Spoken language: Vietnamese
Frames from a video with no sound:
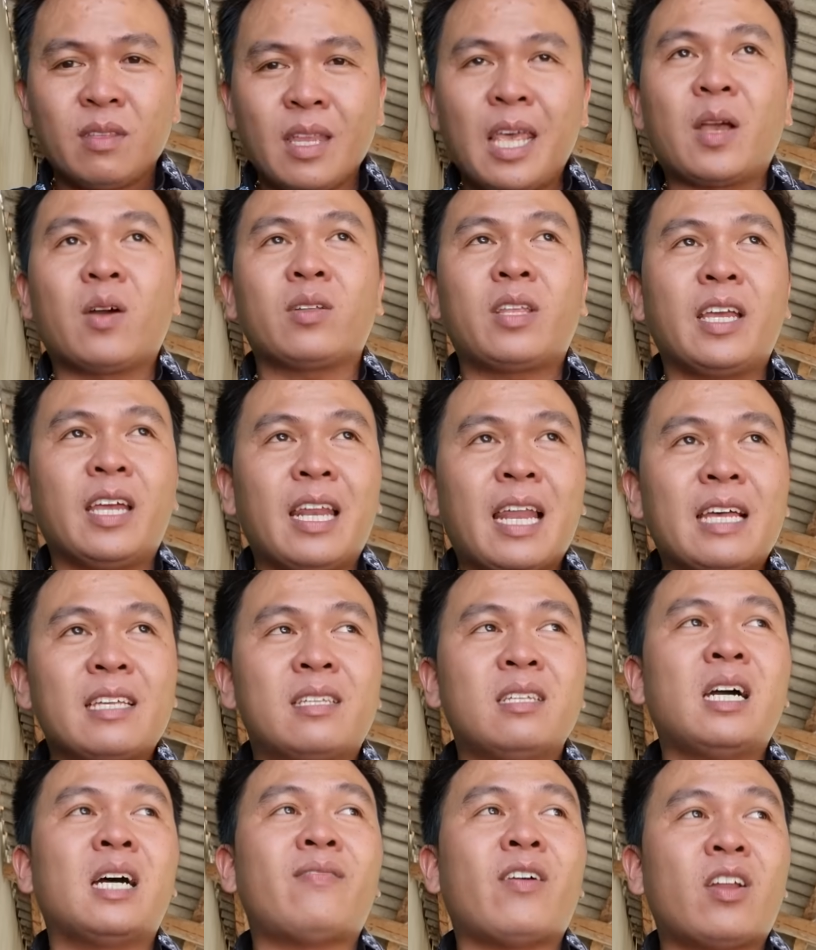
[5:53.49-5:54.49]
để có thể là
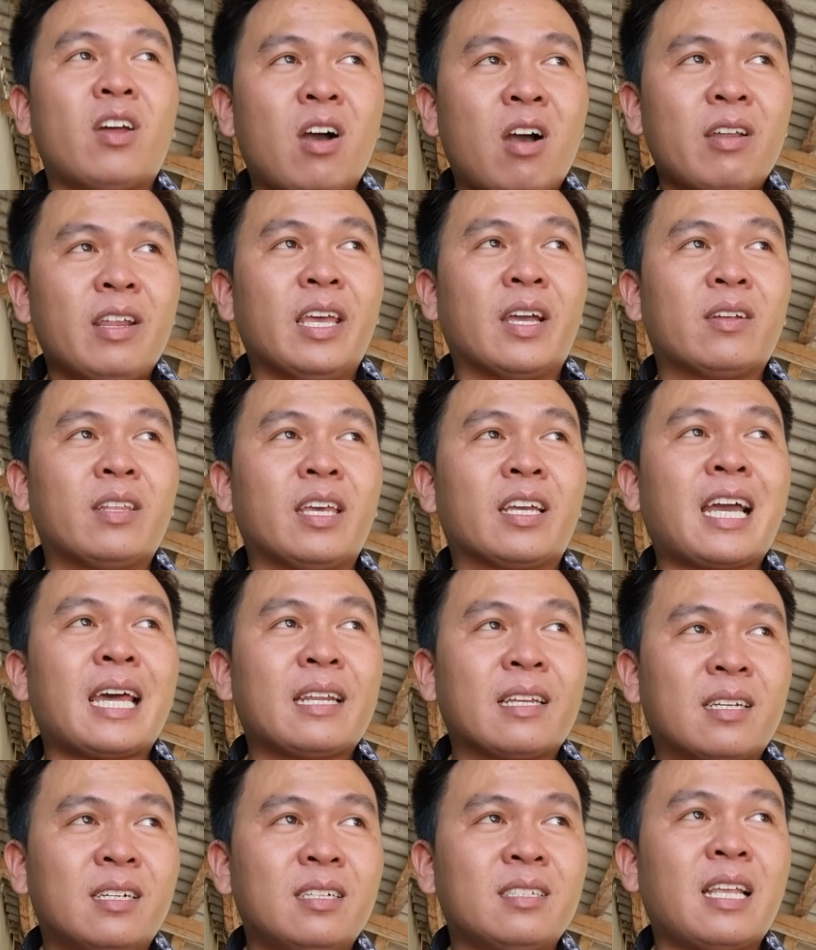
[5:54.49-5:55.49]
dựa vào đó để có thể
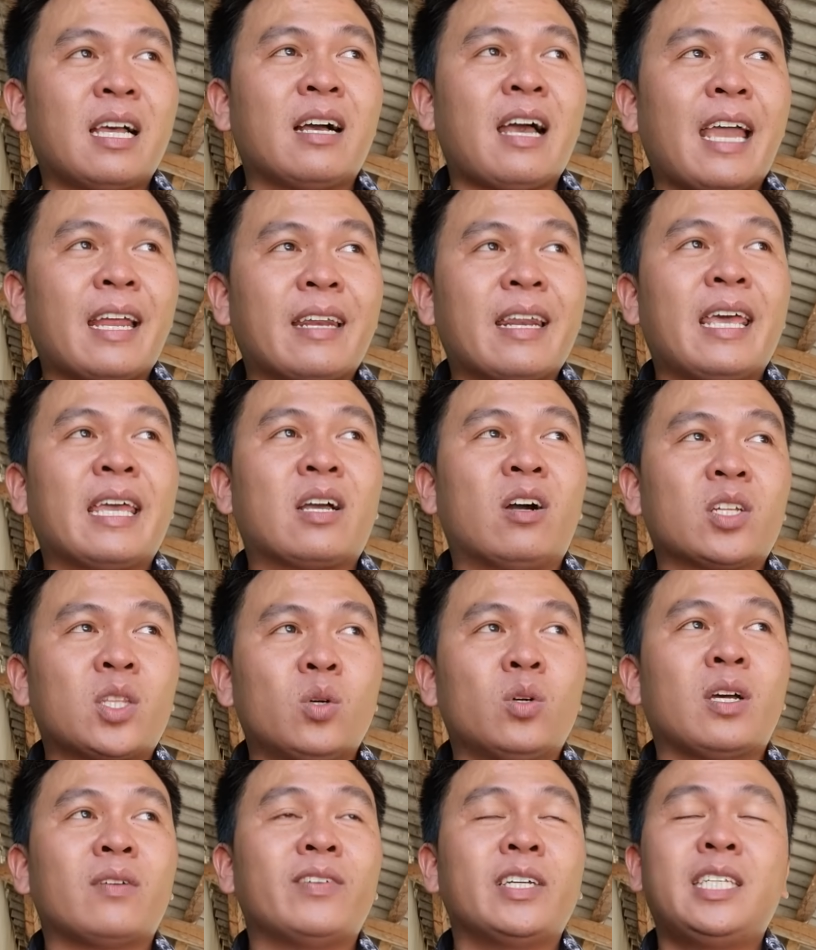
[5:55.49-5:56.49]
căn cứ rằng anh này có
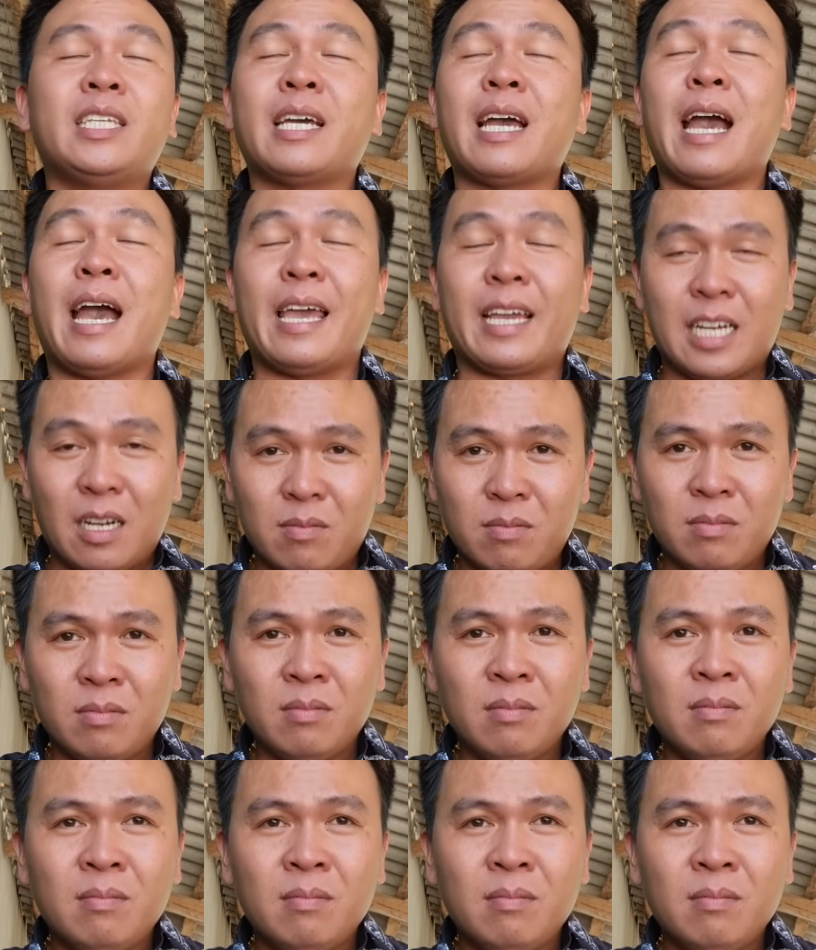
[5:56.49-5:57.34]
tội với chị Hà hay không